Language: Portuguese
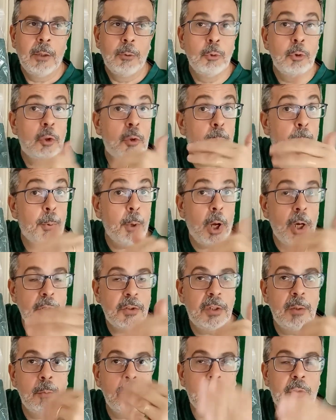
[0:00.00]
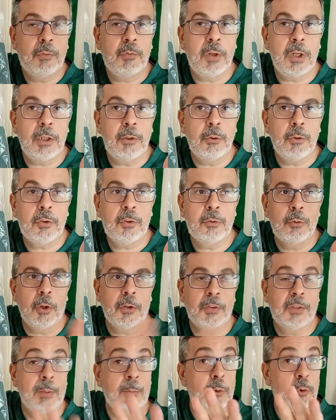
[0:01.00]
Nos próximos vídeos,
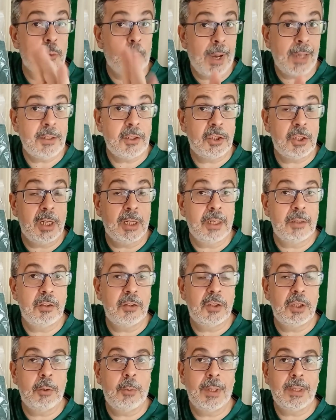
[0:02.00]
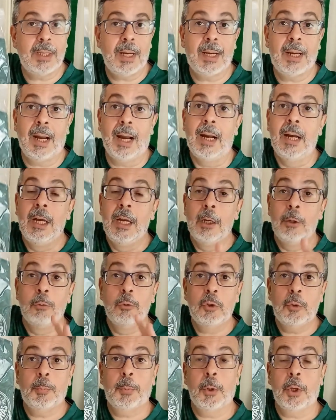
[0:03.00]
nós estamos quase chegando em 50k.
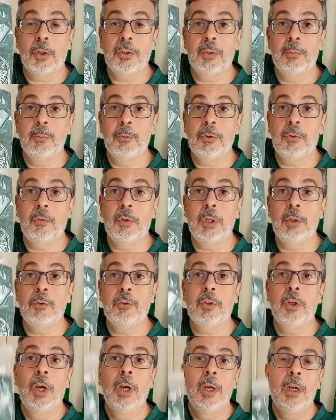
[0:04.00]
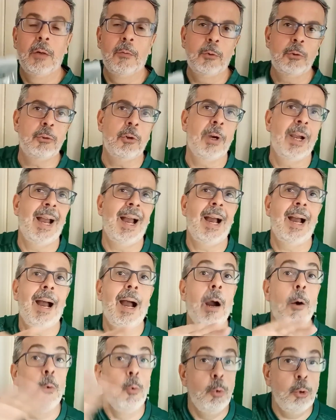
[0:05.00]
Nos próximos vídeos eu vou jogar
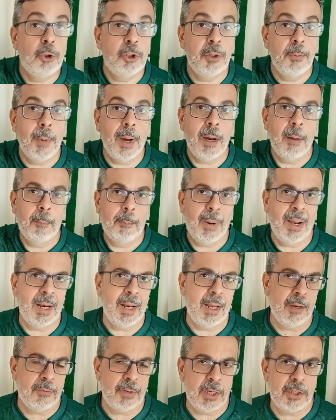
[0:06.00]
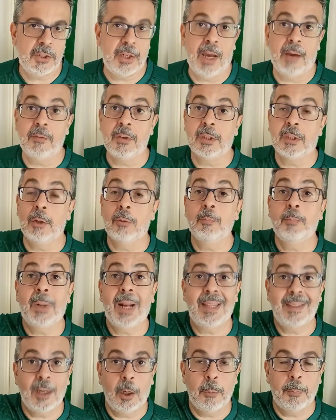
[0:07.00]
a última palavra-chave. Então,
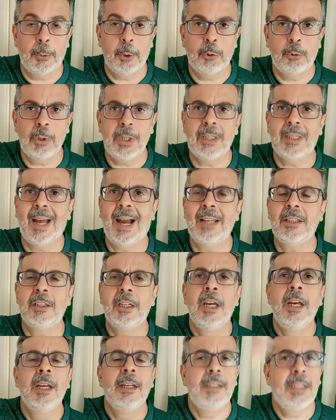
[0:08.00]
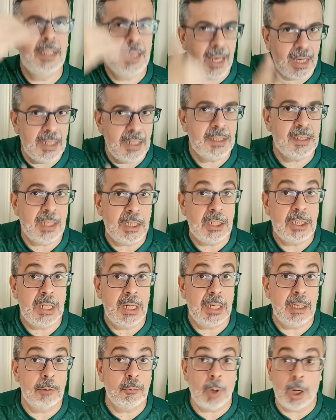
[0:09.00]
para dar oportunidade de quem está
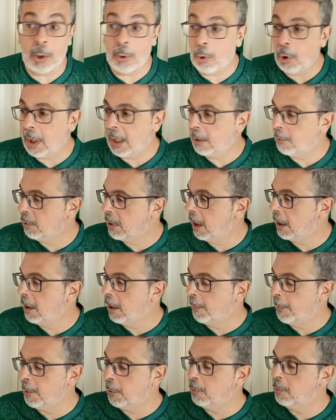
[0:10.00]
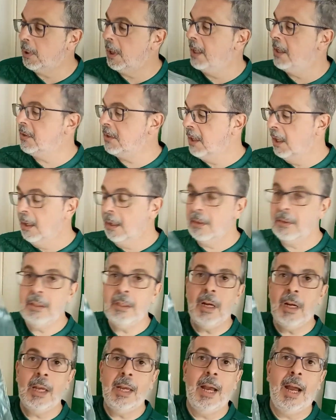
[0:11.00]
chegando agora no canal Porco Raiz e
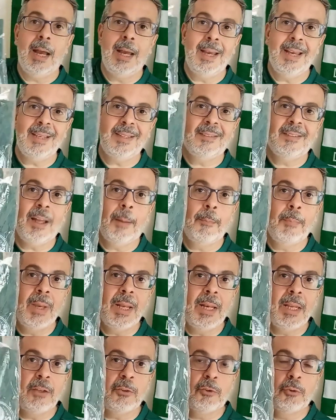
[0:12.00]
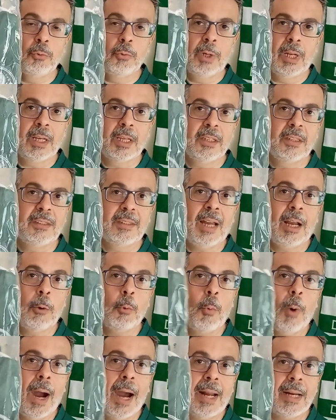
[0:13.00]
ganhar esta belezura que está
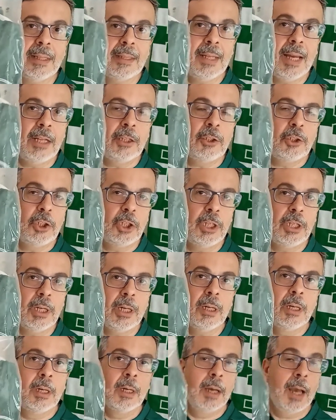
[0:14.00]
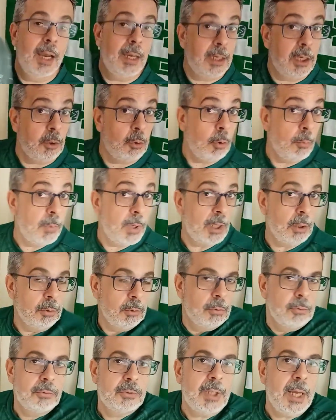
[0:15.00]
guardadinha aqui comigo.
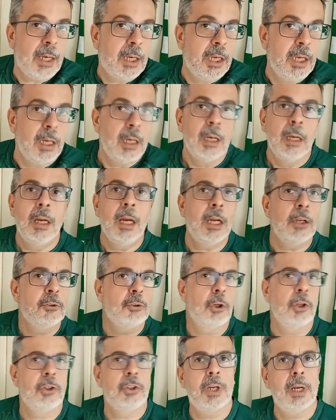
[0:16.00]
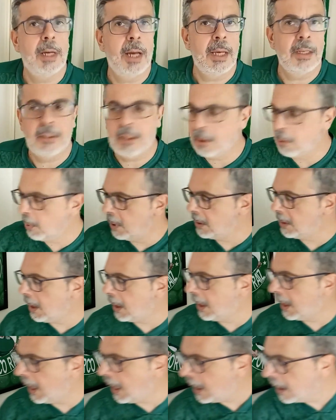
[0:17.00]
Tá aqui, é só chegar em
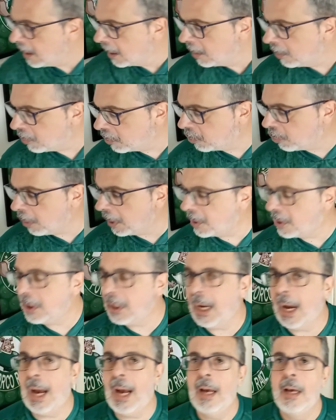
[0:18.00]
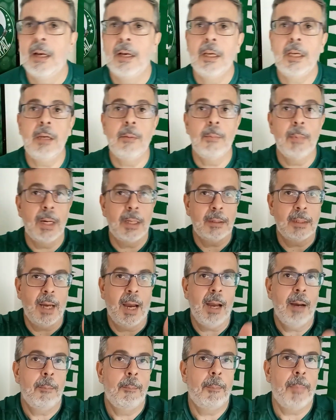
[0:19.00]
50k, sortear e
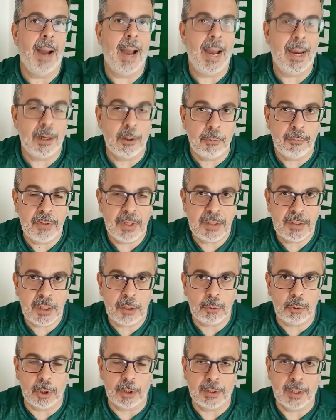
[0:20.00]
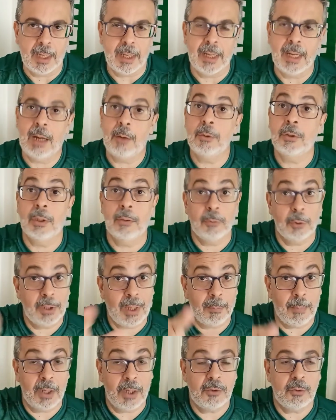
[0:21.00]
mandar para o vencedor, tá legal? Então vou
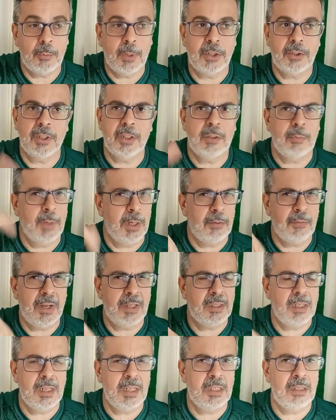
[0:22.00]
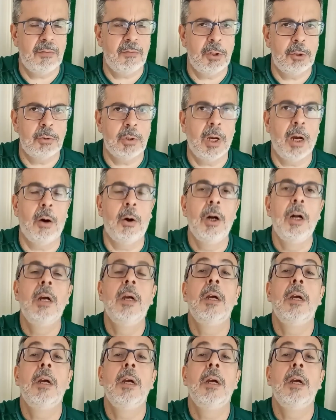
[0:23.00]
dar mais uma chance, mas não vai ser nesse vídeo não.